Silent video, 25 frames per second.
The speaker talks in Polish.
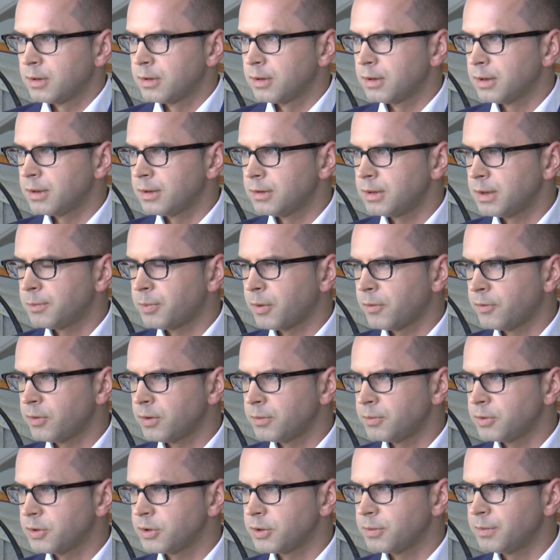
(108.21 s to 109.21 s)
E, nie
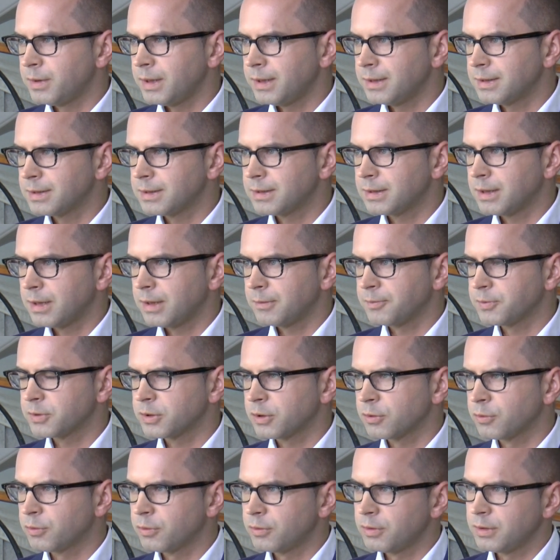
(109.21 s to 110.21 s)
powinny mieć miejsca,
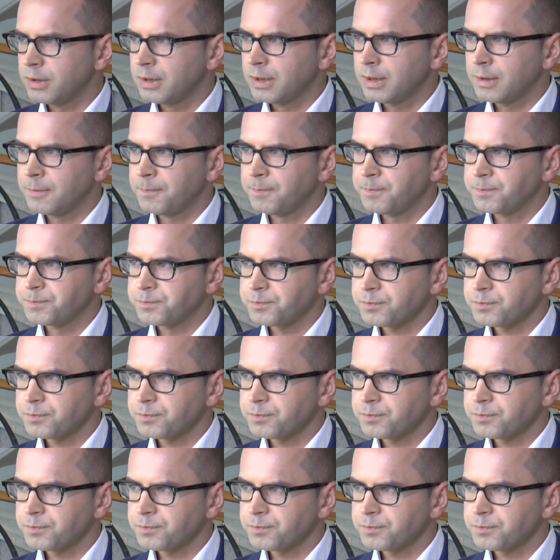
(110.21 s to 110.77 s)
szczególnie